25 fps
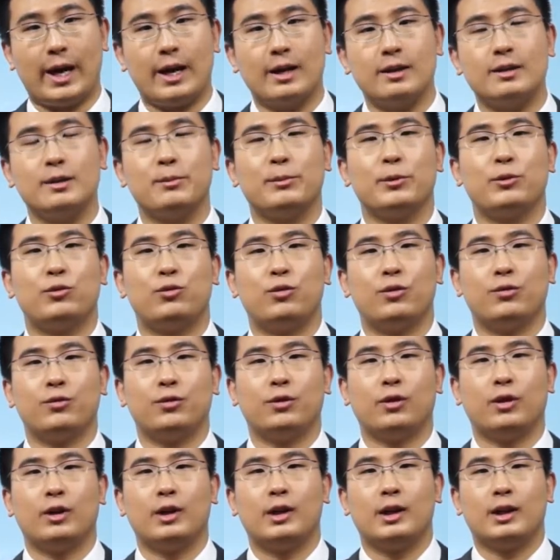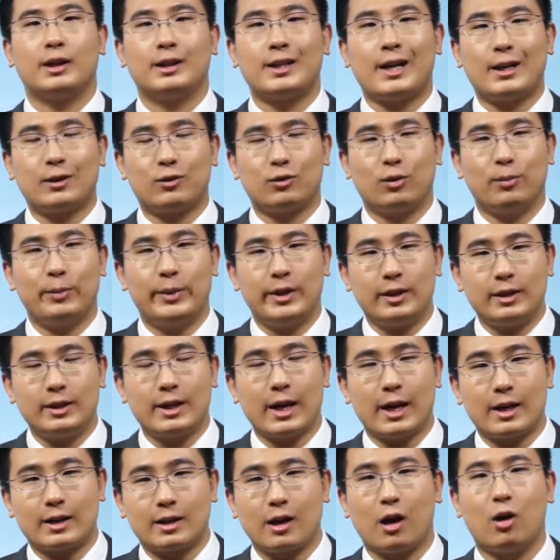年这么去付，那就明
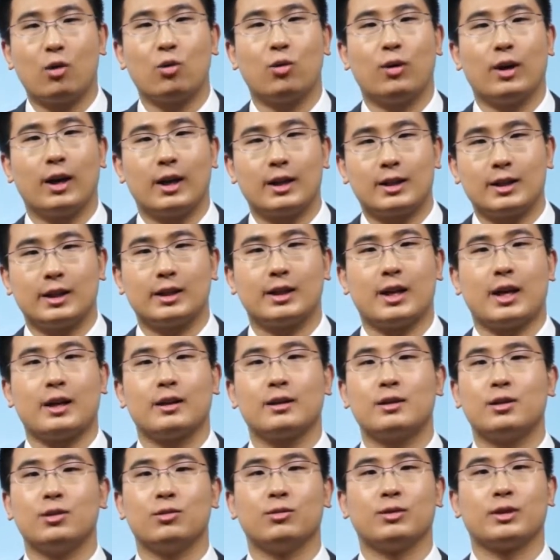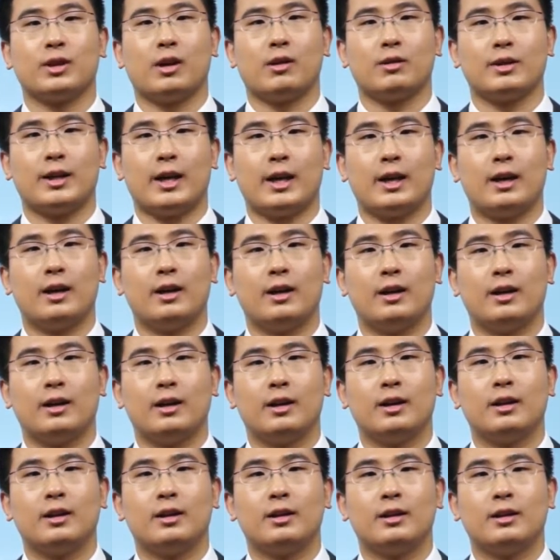显超过了正常的信用条件。
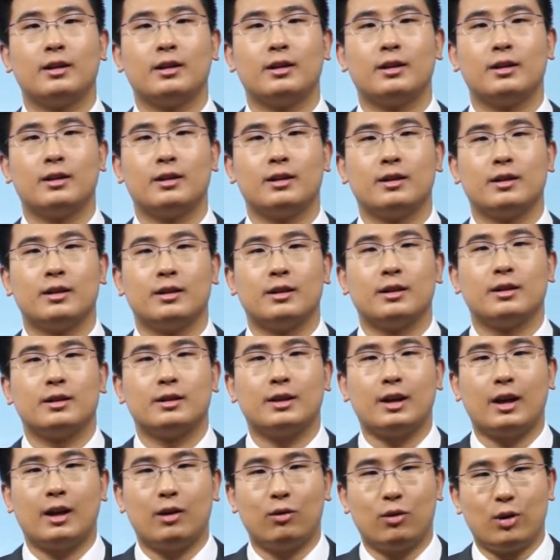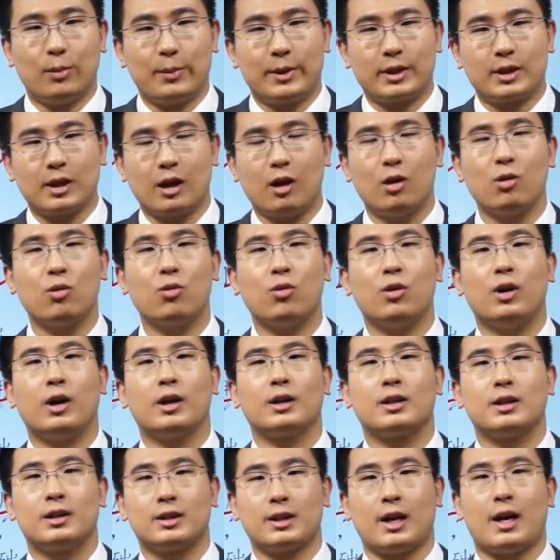那我们超
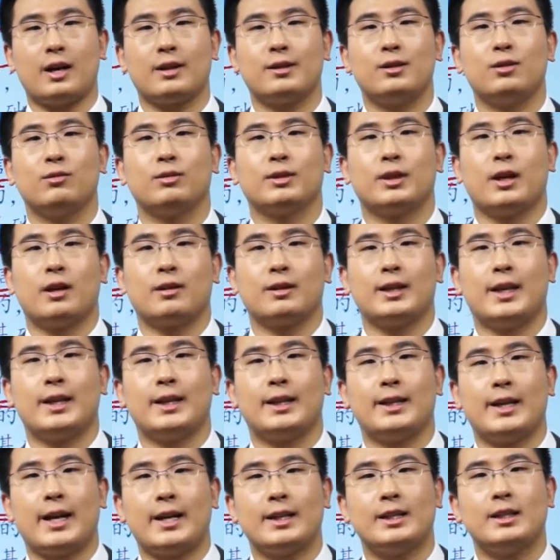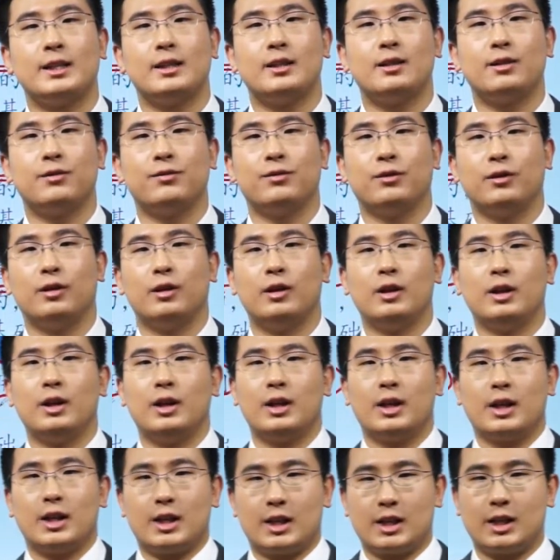过正常信用条件的延期支付，
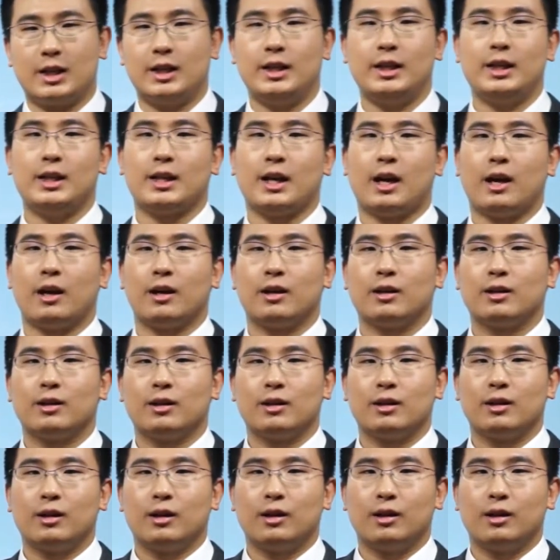实际上